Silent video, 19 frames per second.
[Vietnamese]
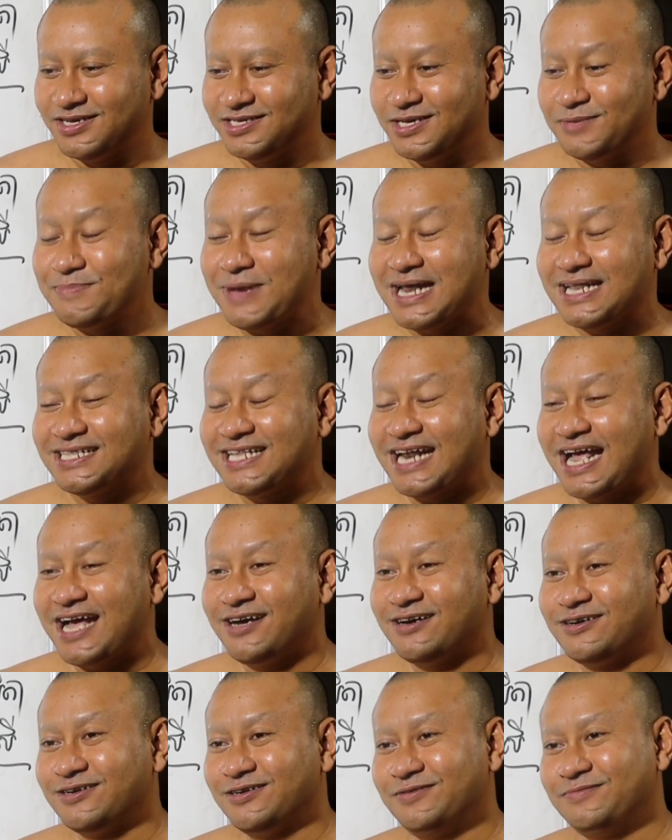trên bàn tra
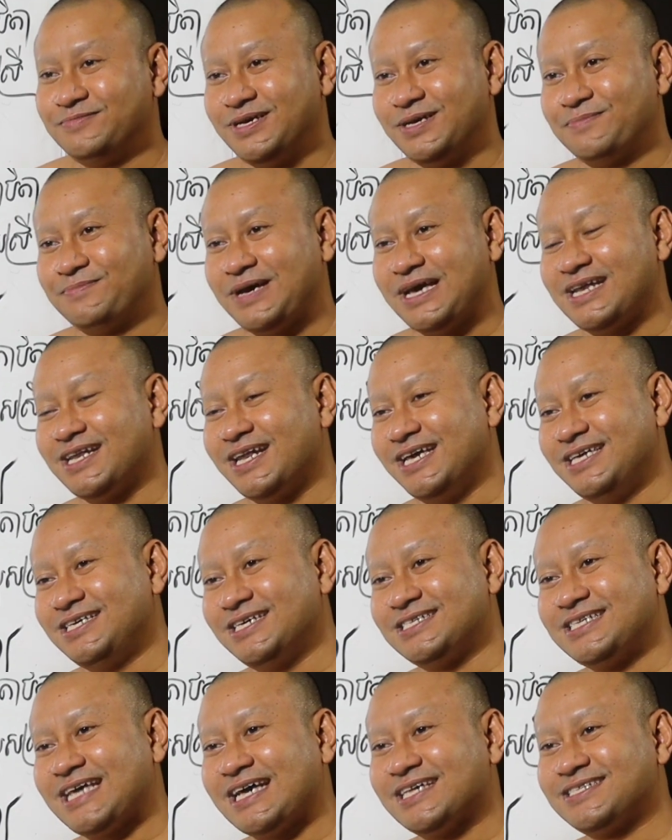hở miền phèn đây
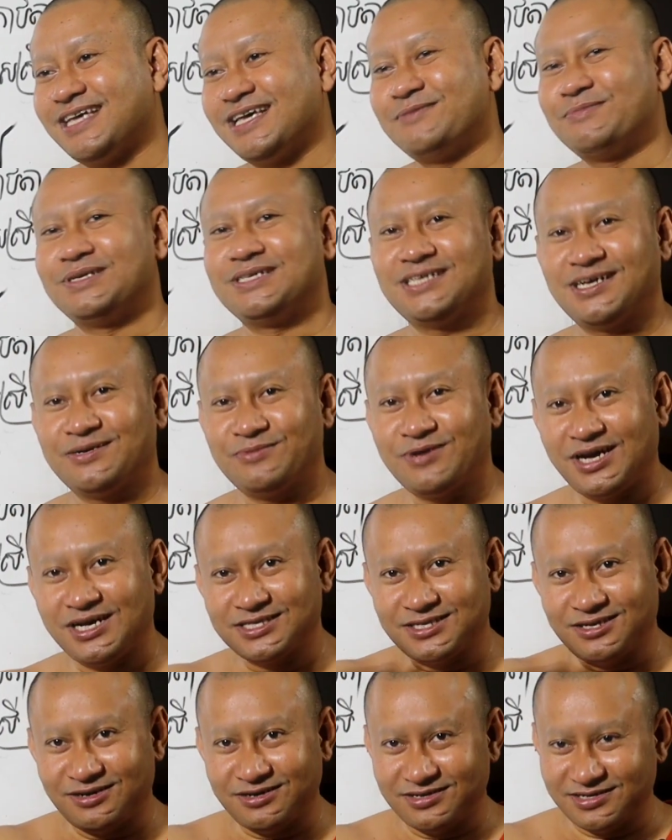chỉ xả xây mình chẳng bọn
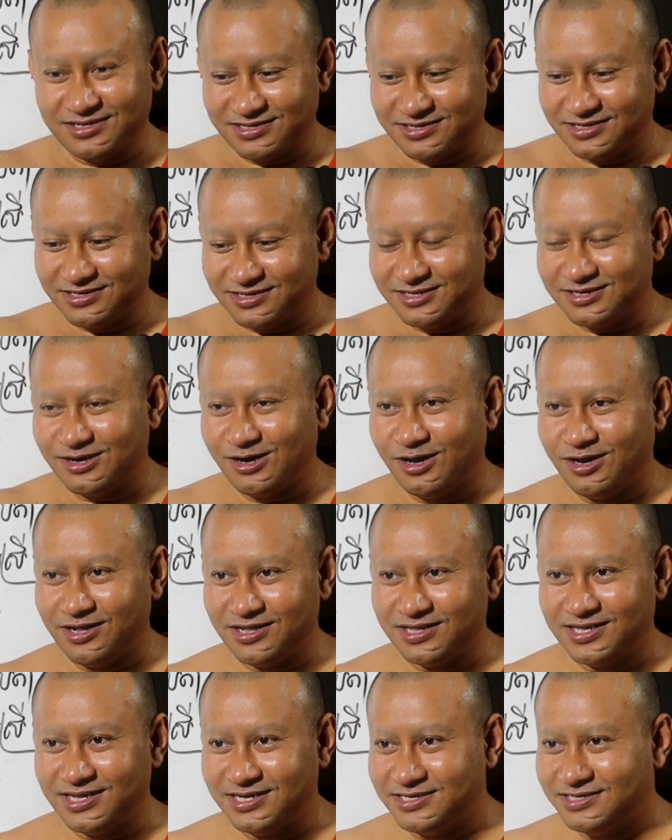tròn chừng
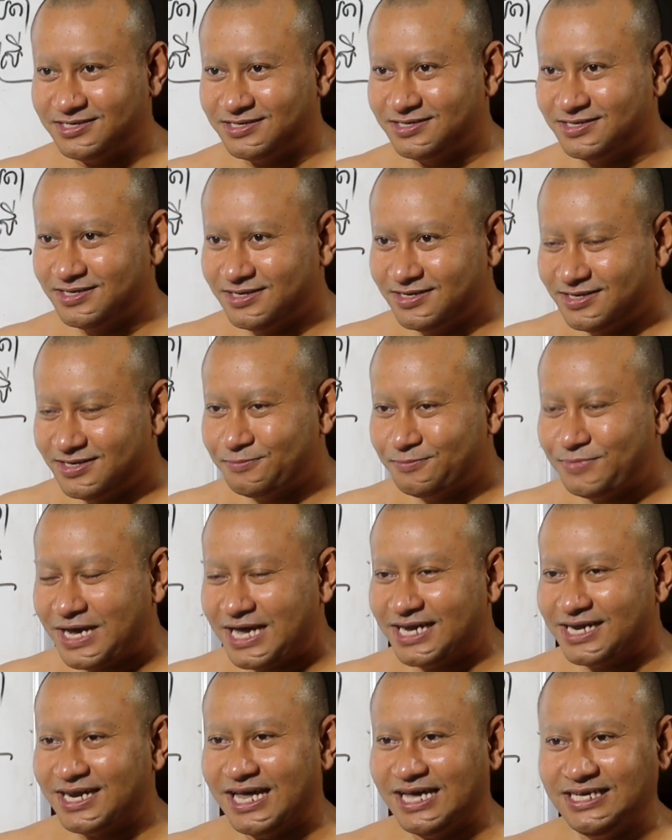ở từ
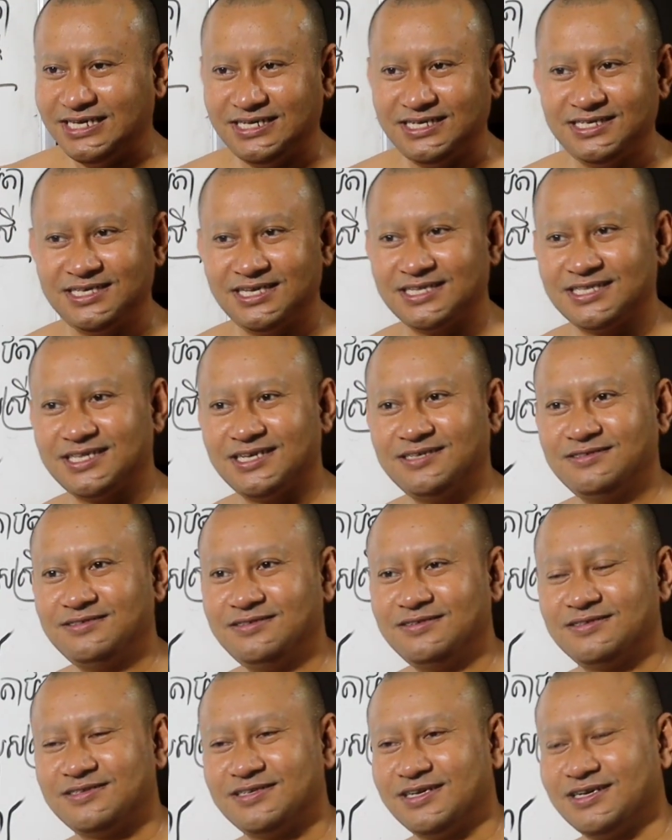phèn đây chẳng tới
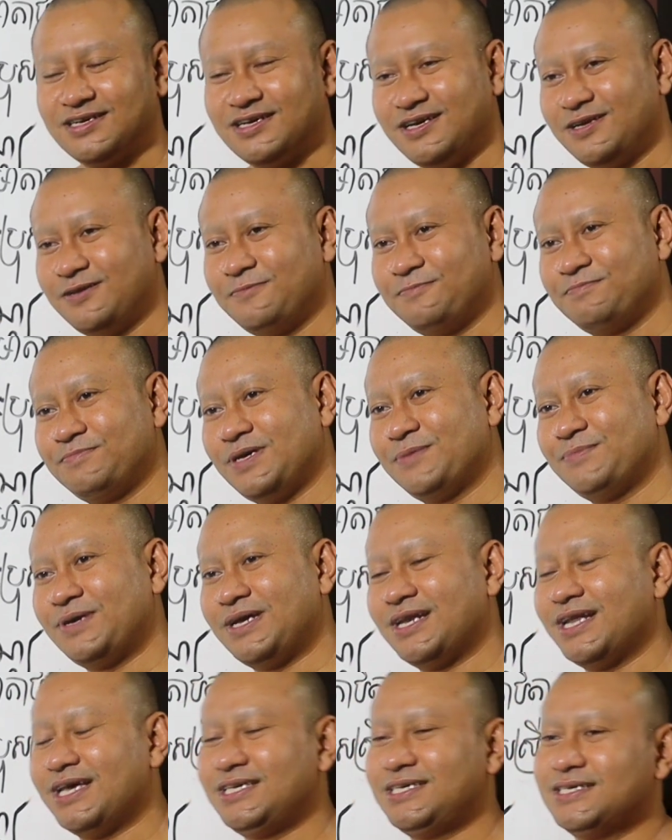là người miền
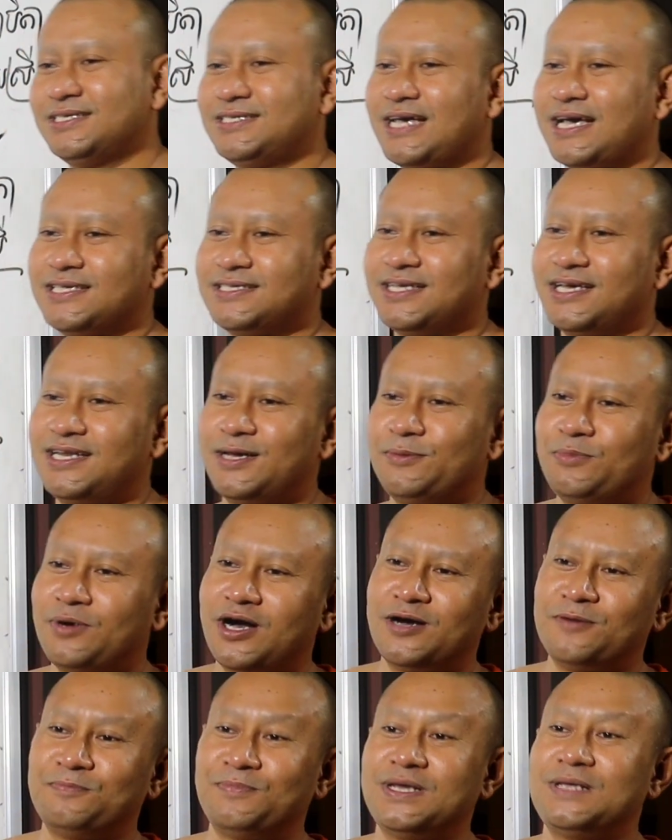phèn đây chỉ xả xây đập
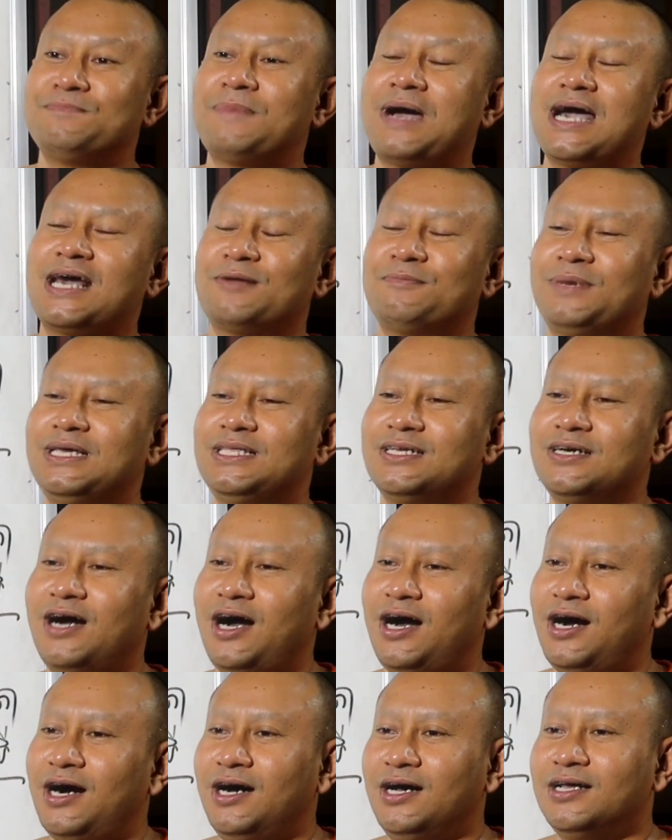ông pin ba trăm bảy từng
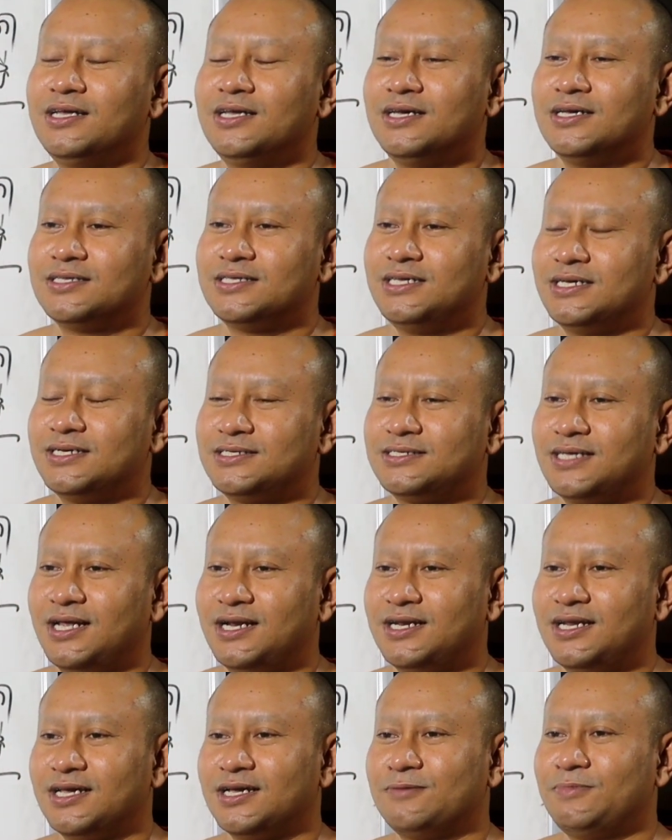ở tiền sờ
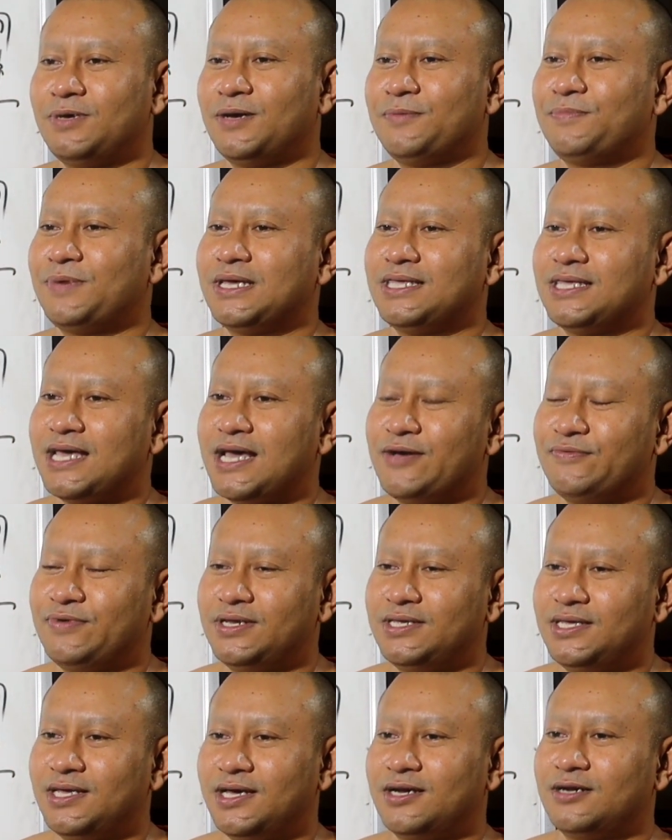này của mẹ bà nhà về
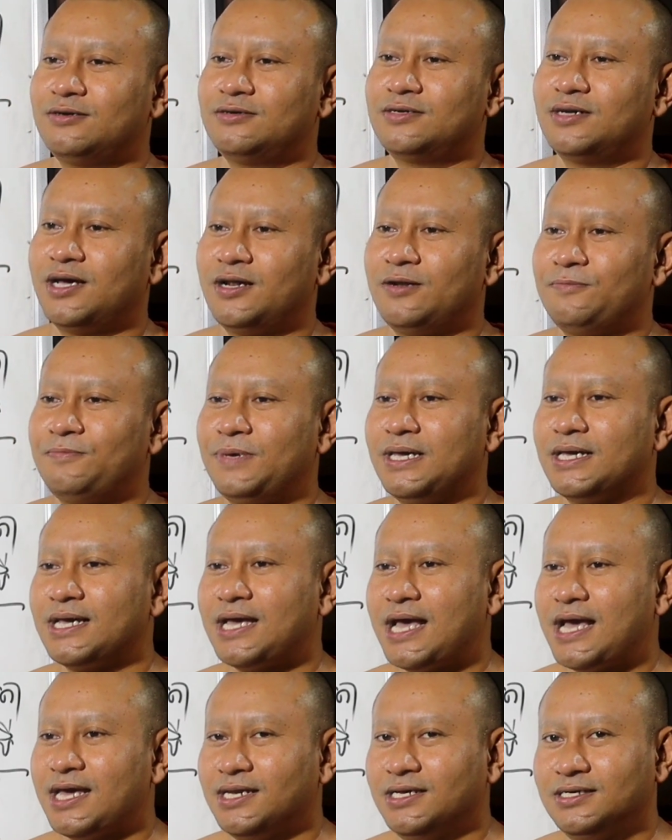giờ là hồ đào pe
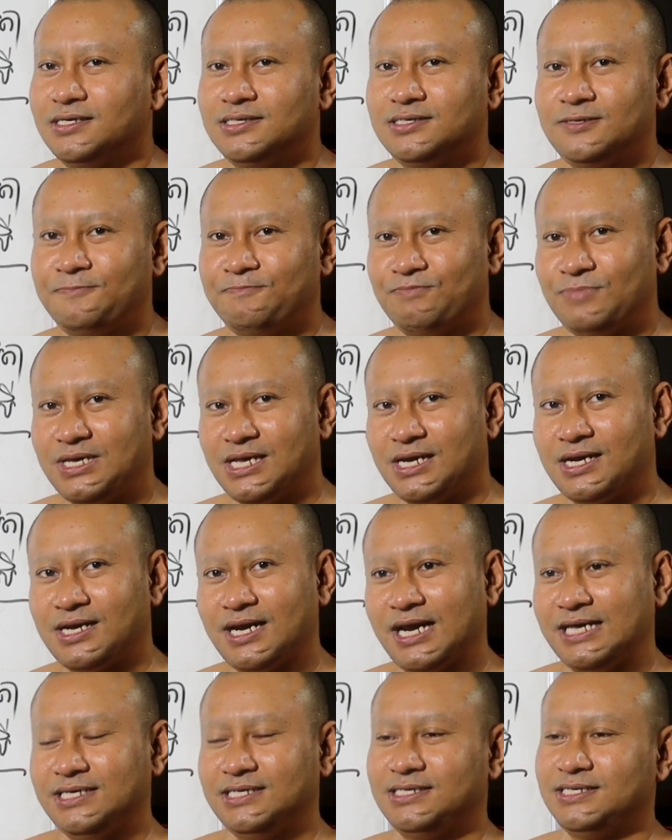khá nó cứ miền
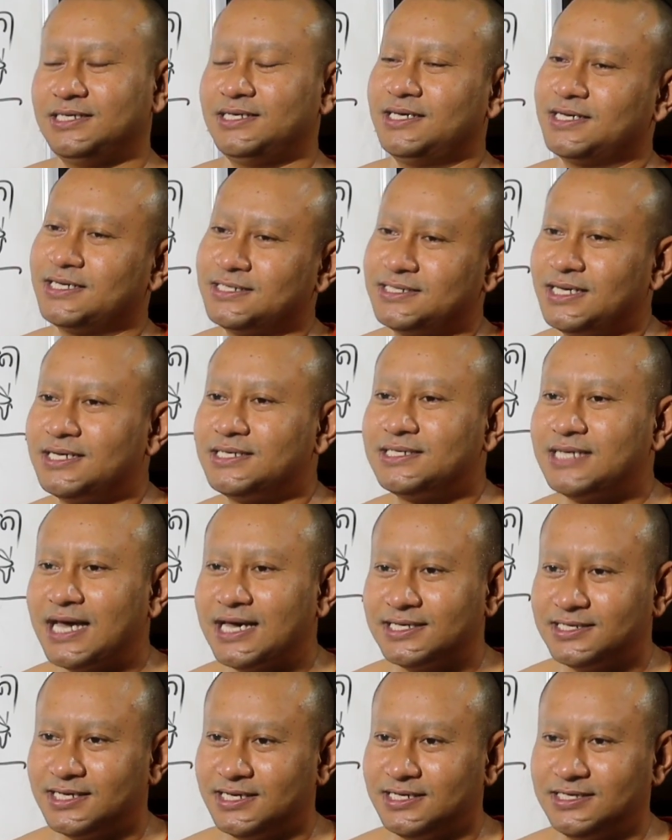đầy gì cái sân
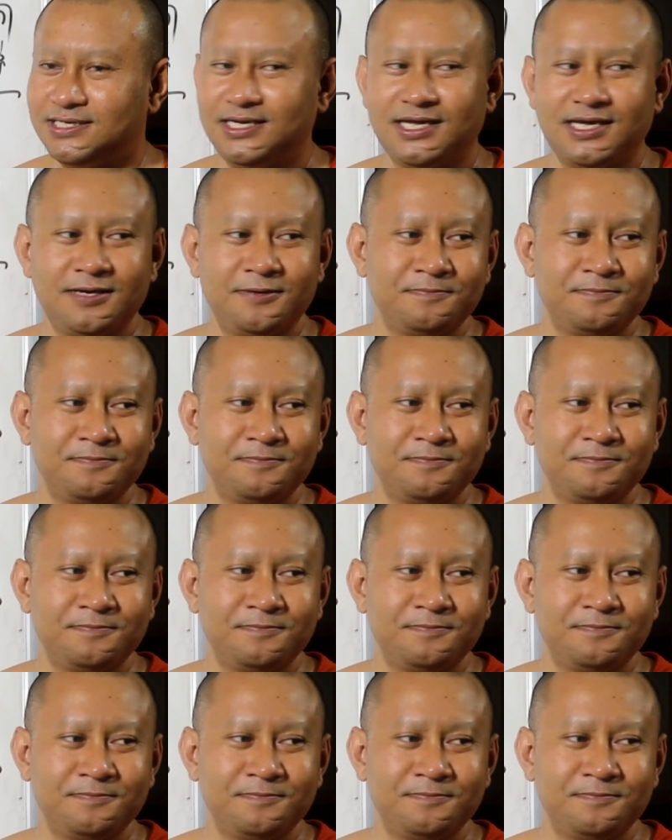xả xây nữa